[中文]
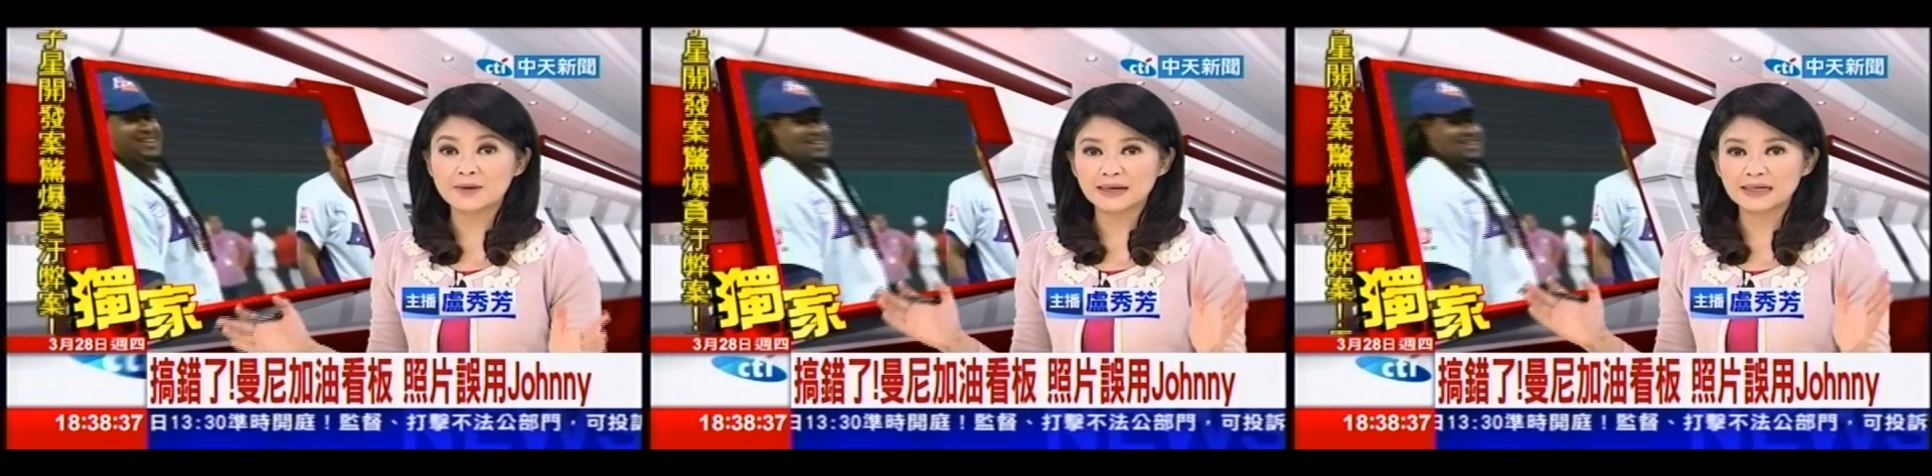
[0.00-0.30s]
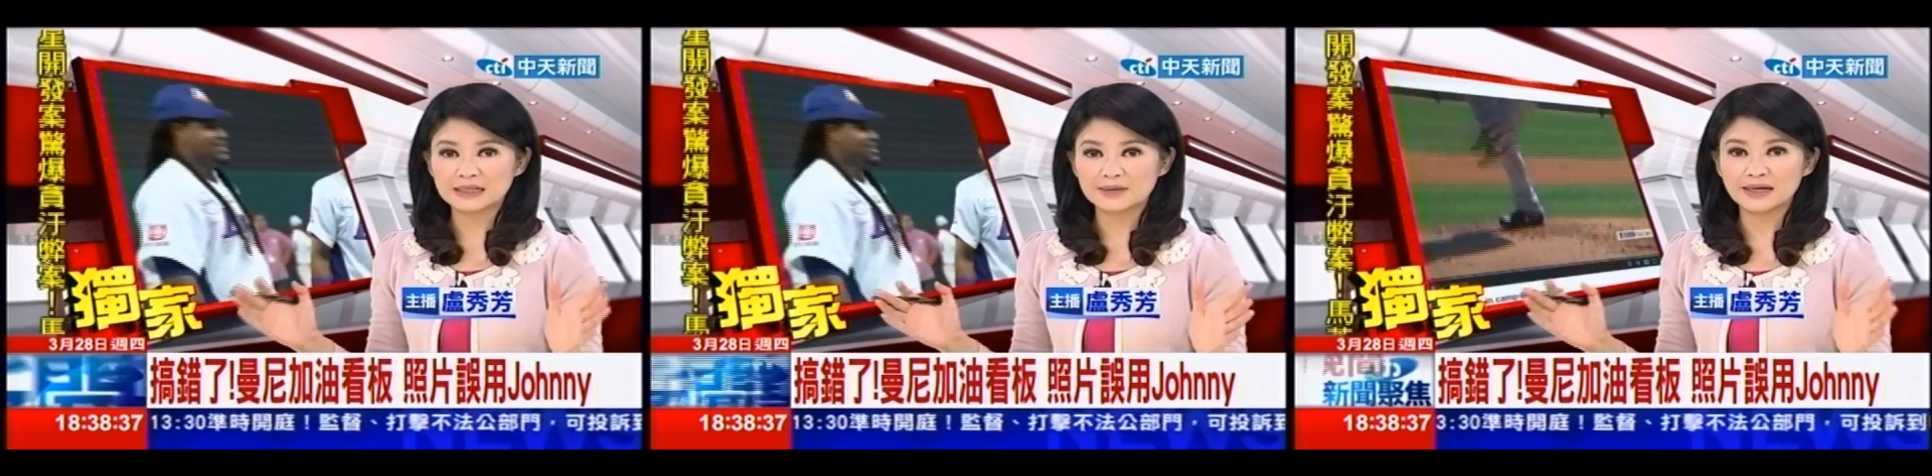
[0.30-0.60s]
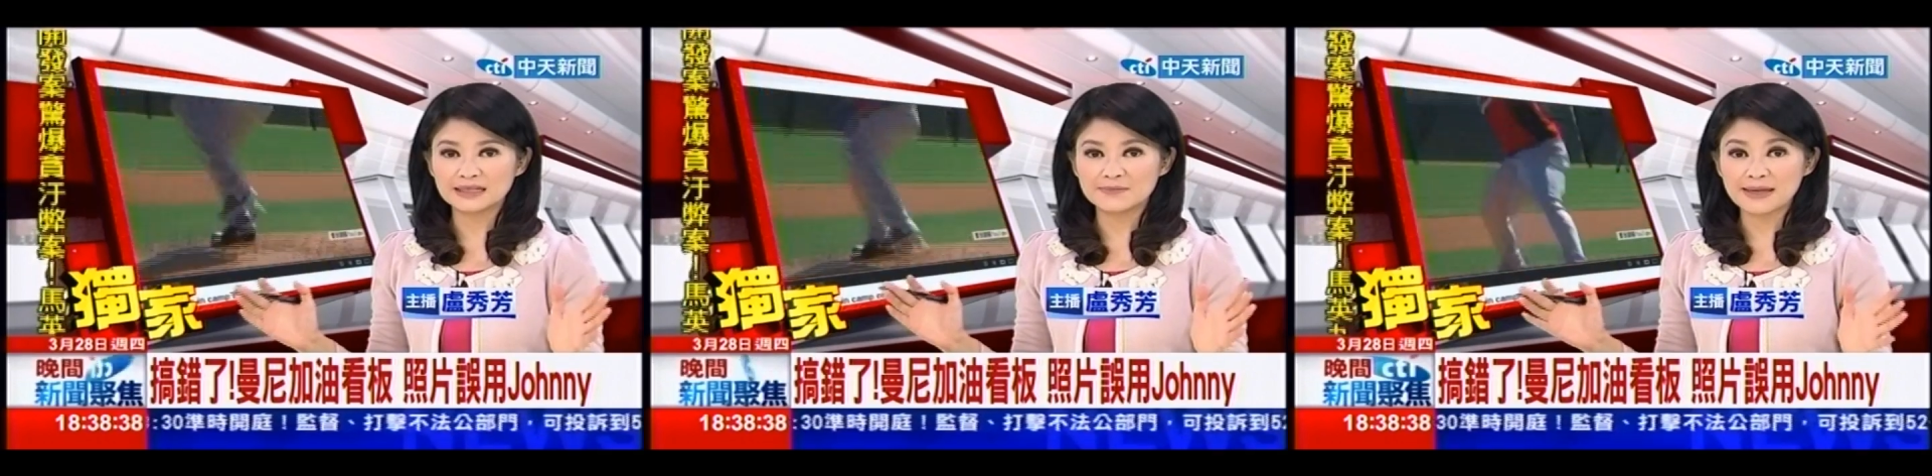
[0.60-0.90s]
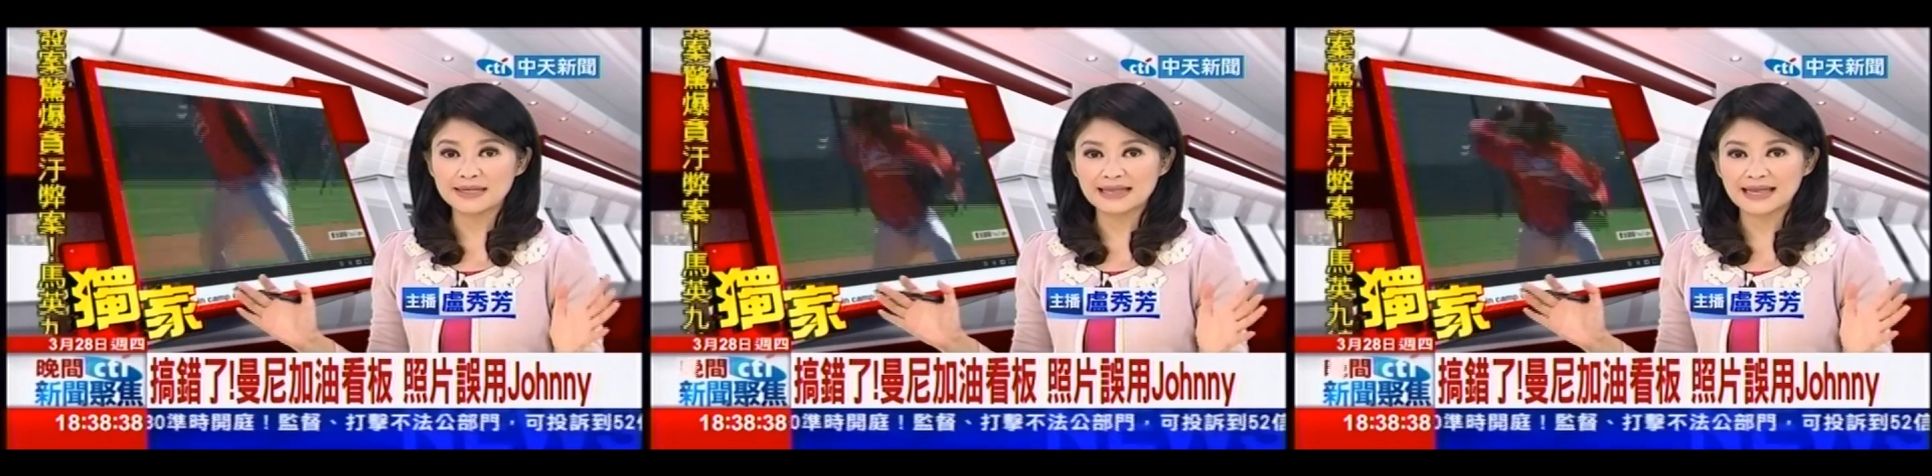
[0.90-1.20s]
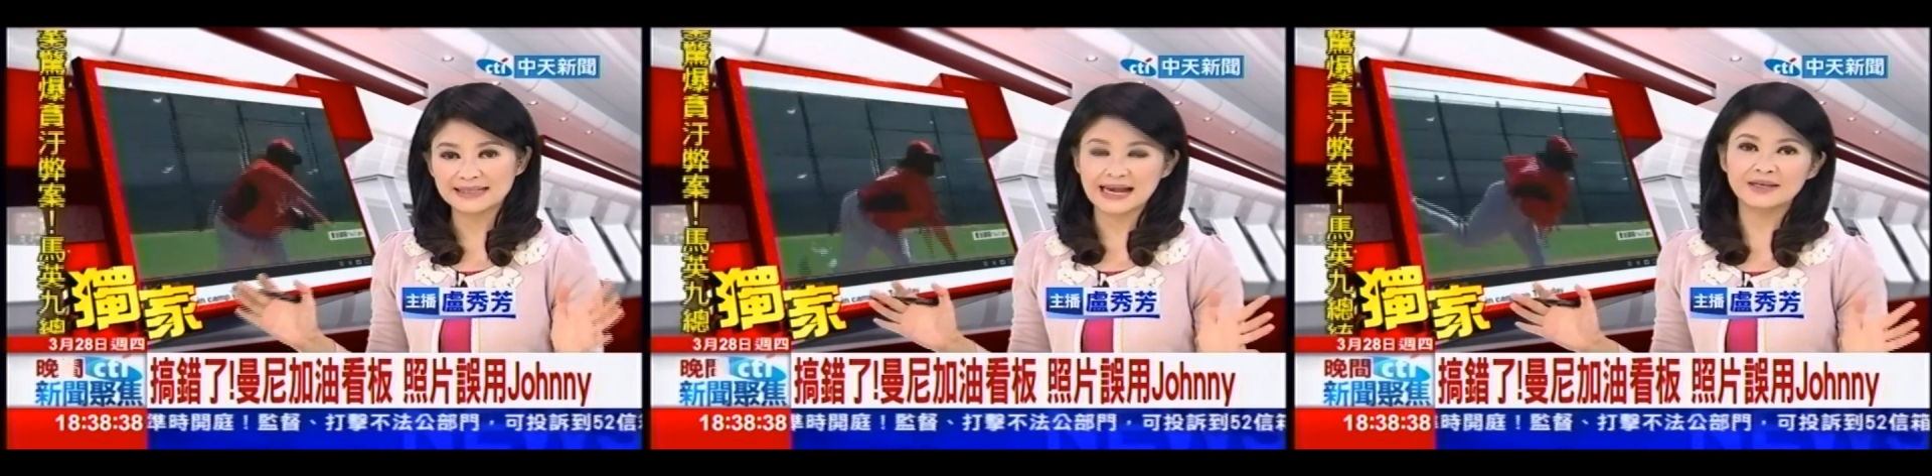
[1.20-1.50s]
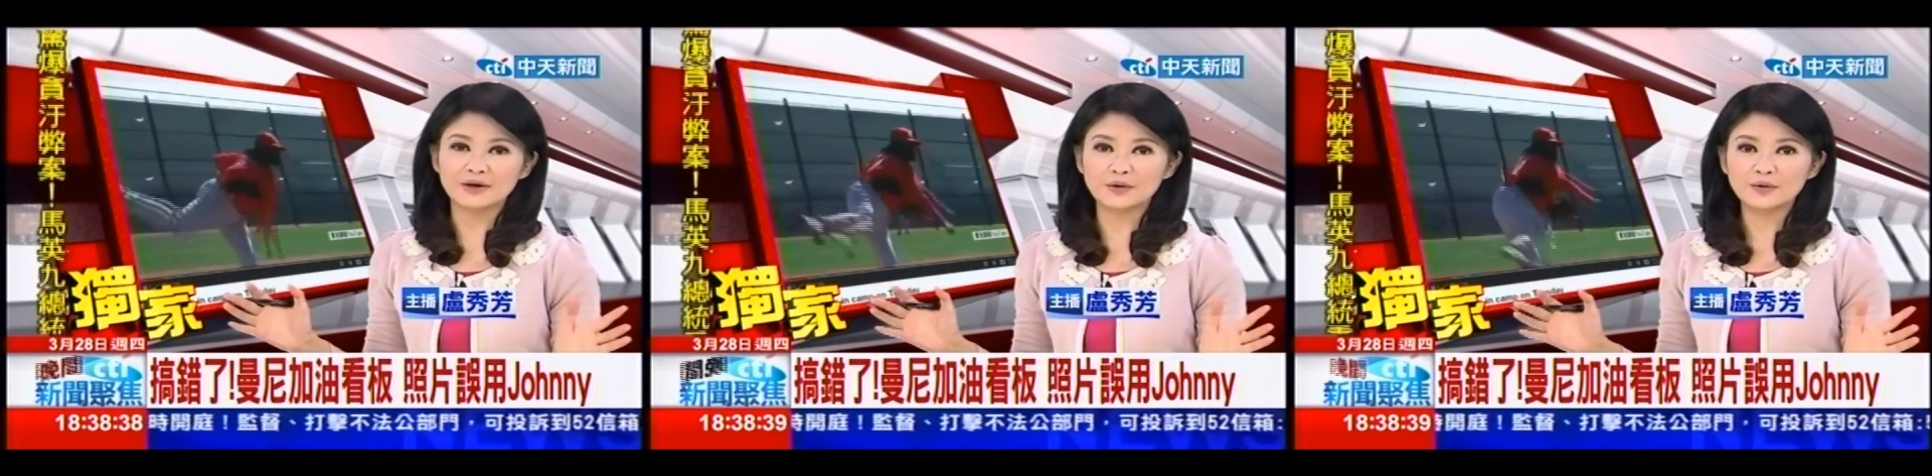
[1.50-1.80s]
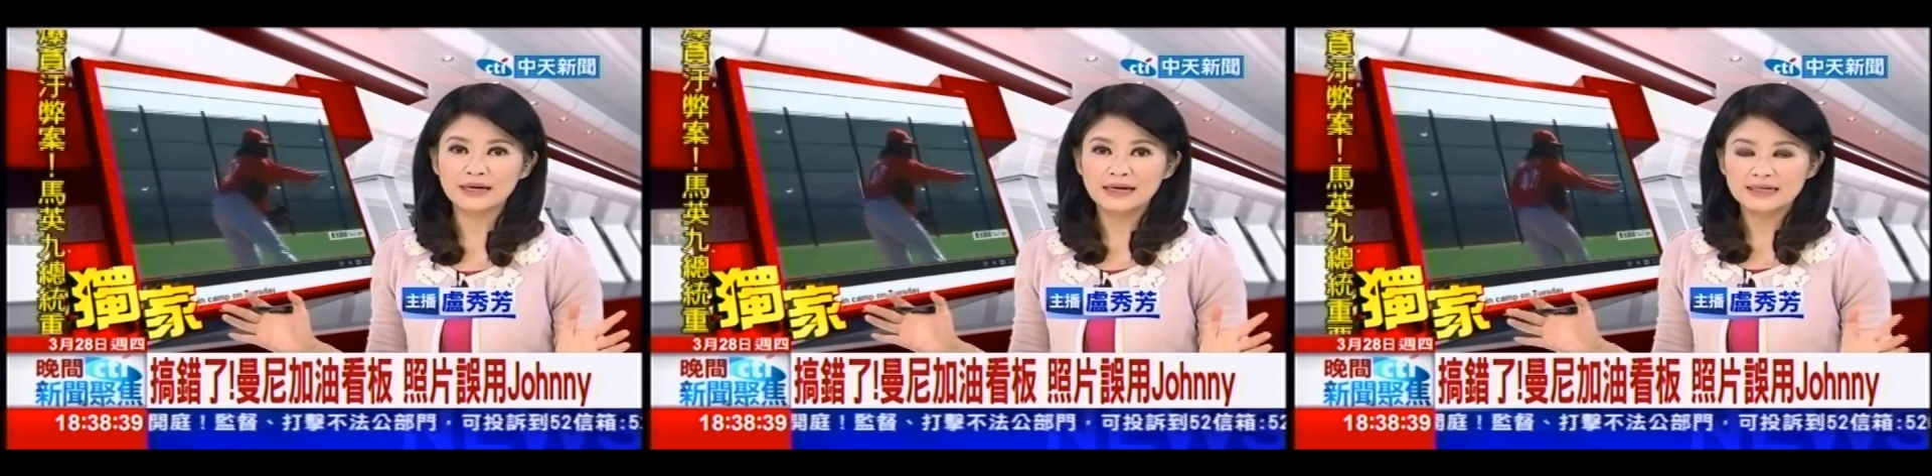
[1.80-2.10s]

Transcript: 要帮西票机 Many 来加油。